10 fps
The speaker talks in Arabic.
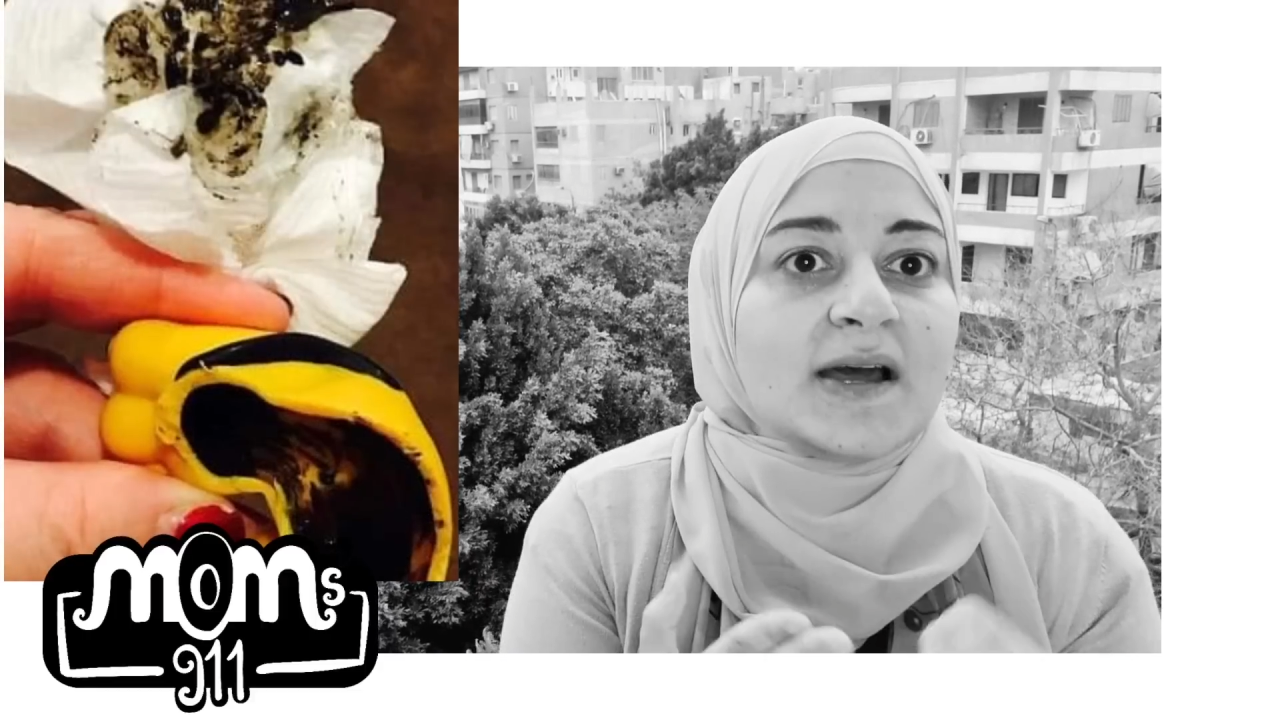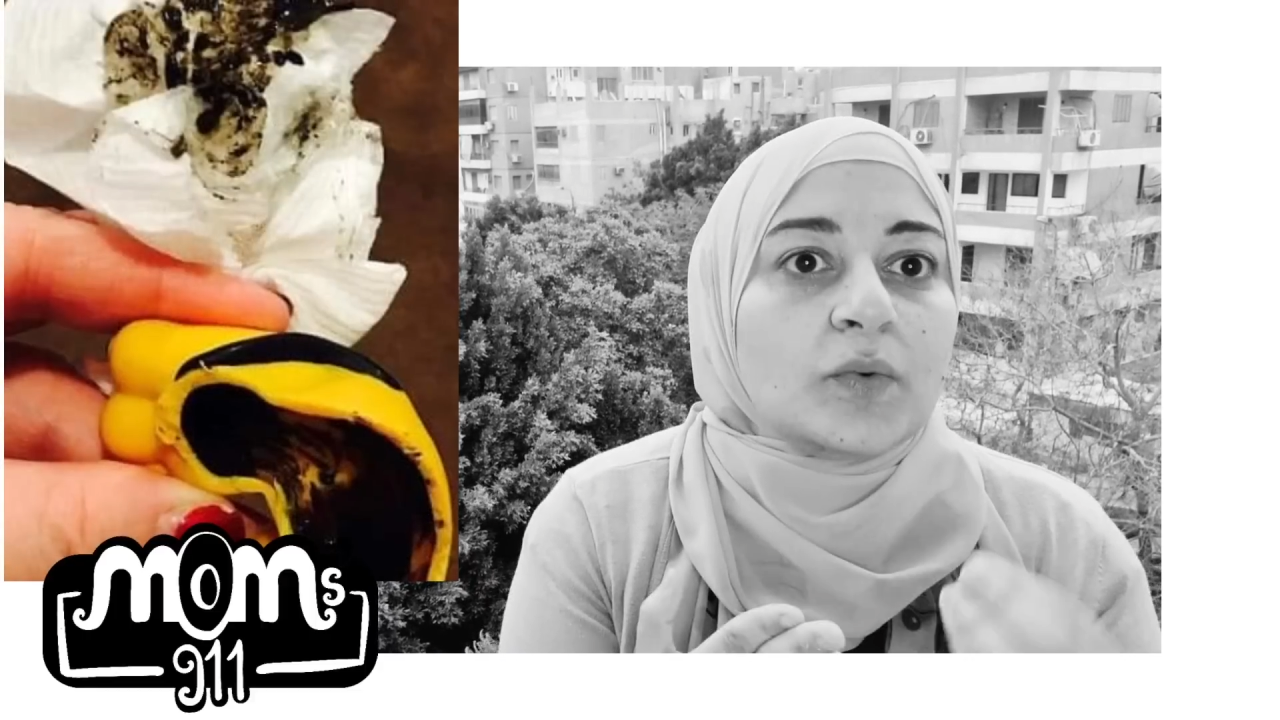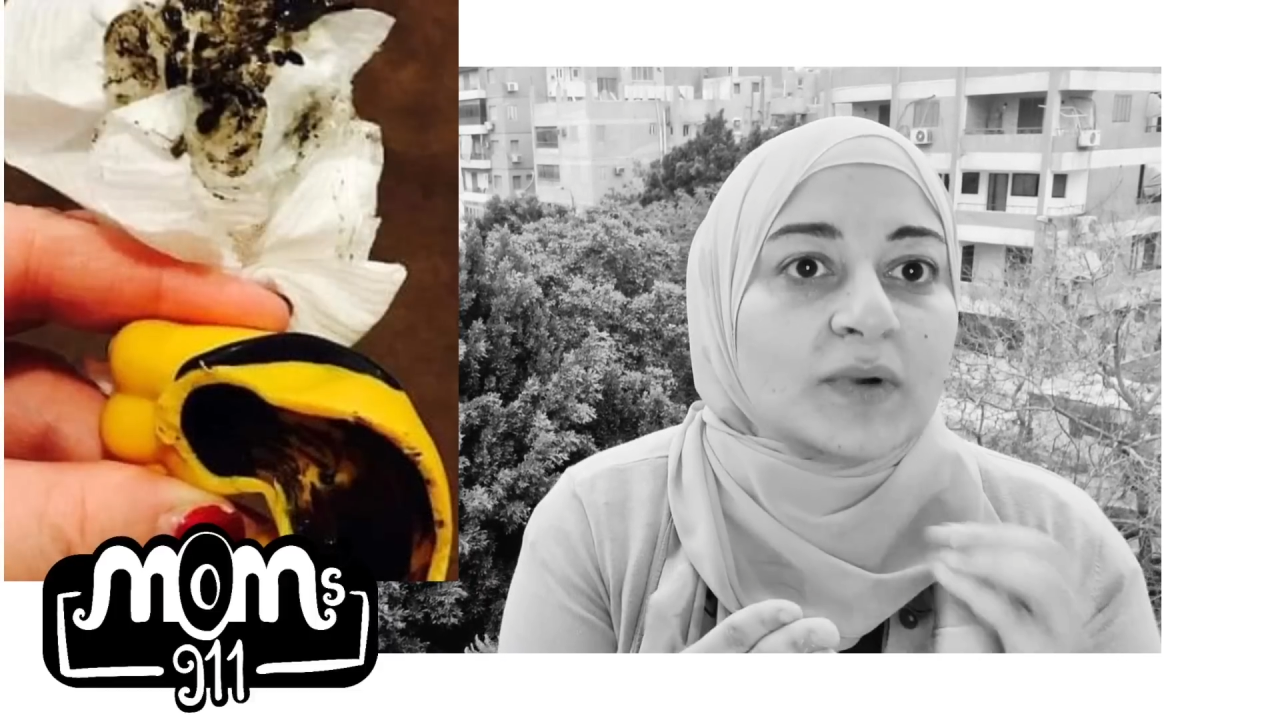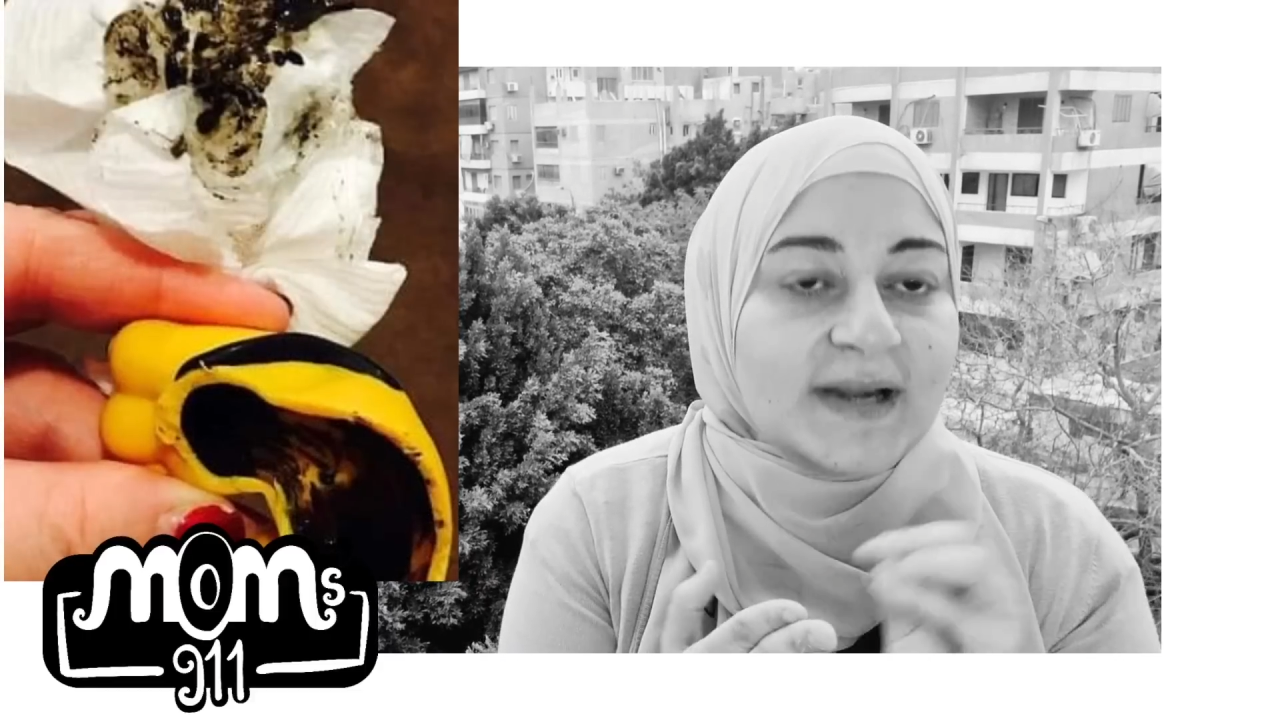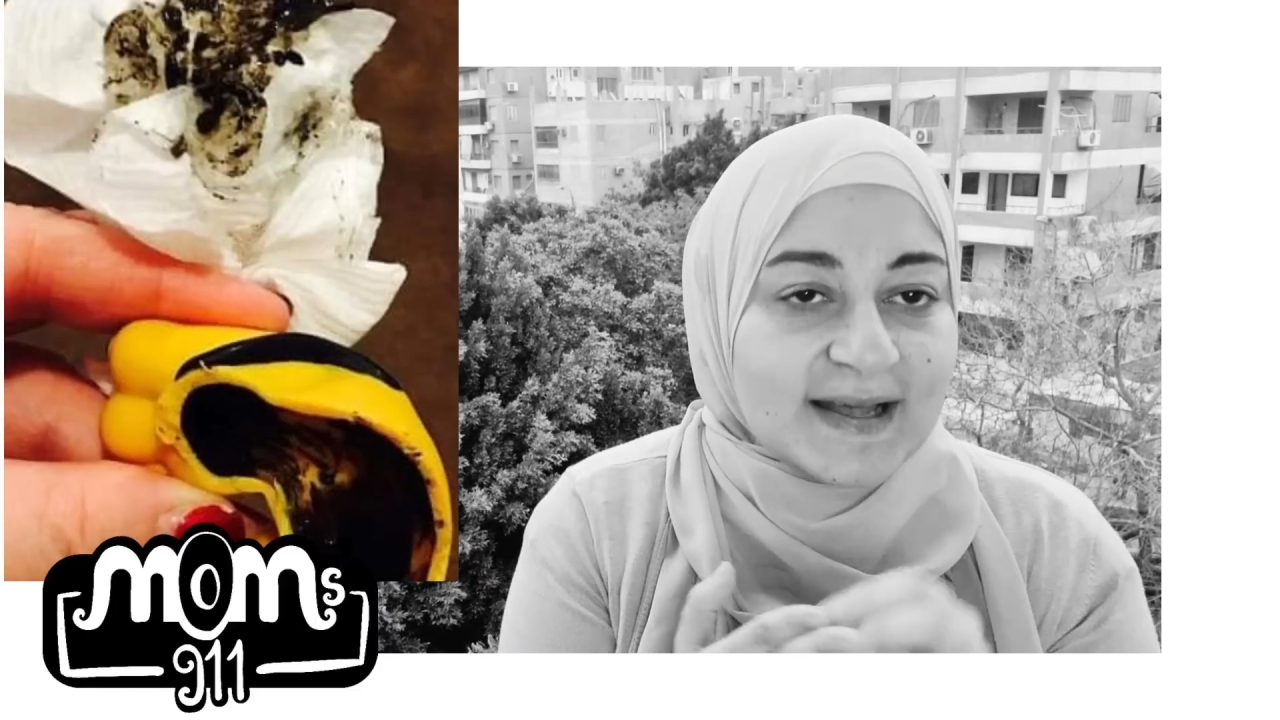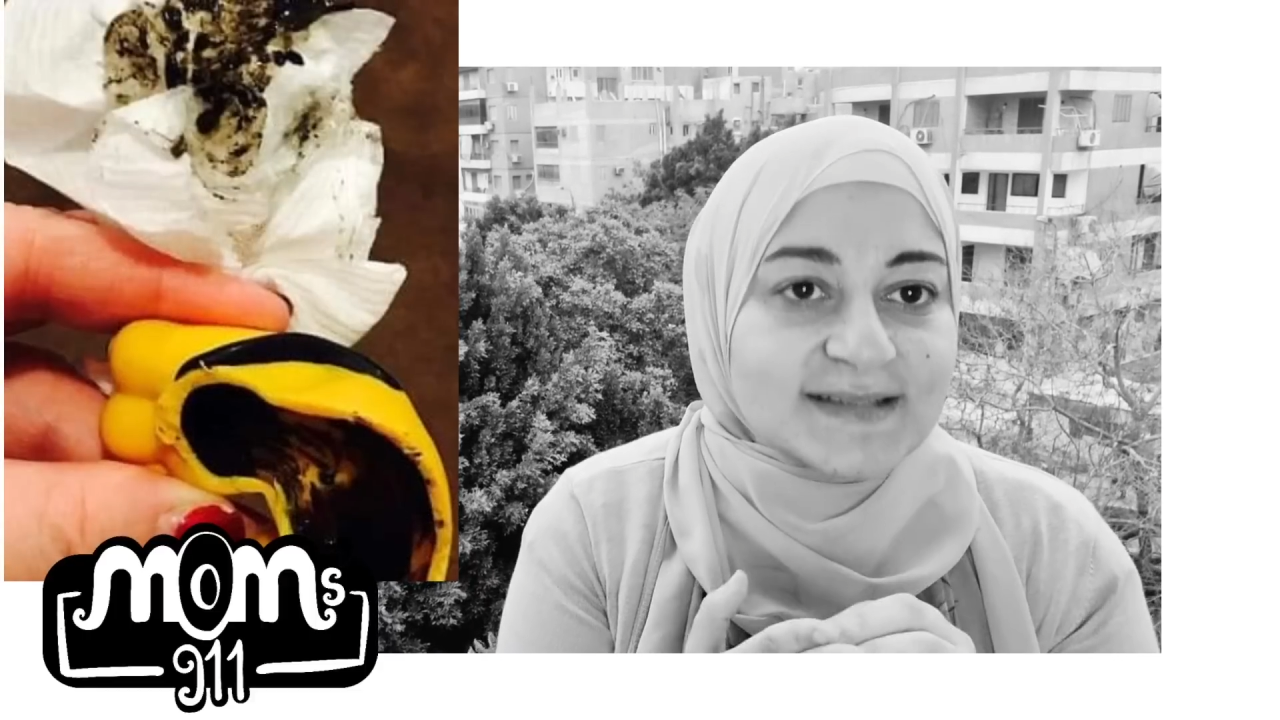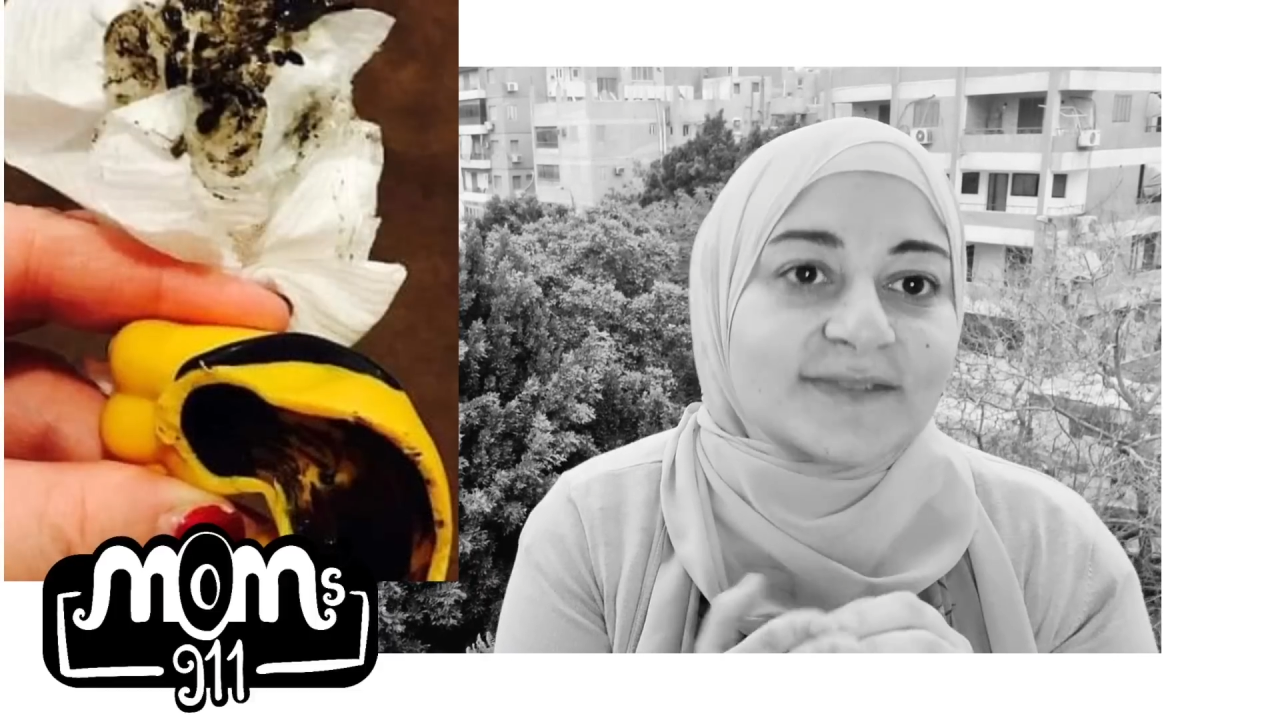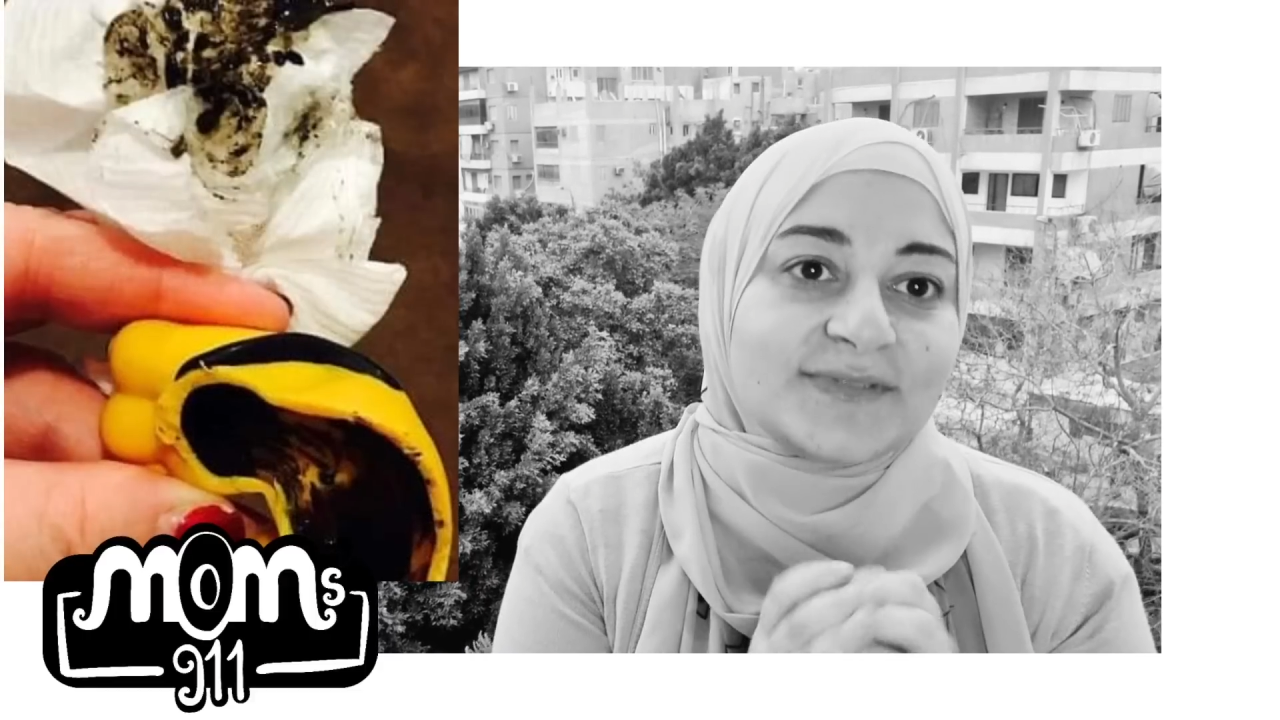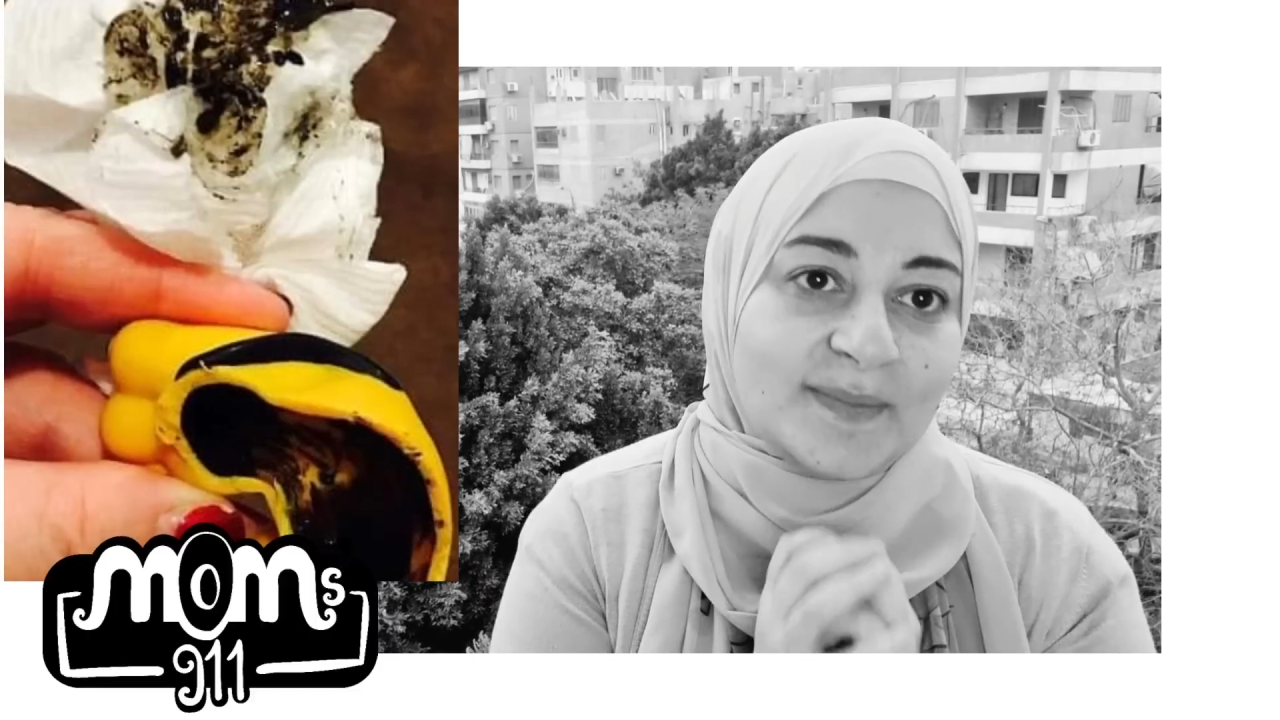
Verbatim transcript: وللاسف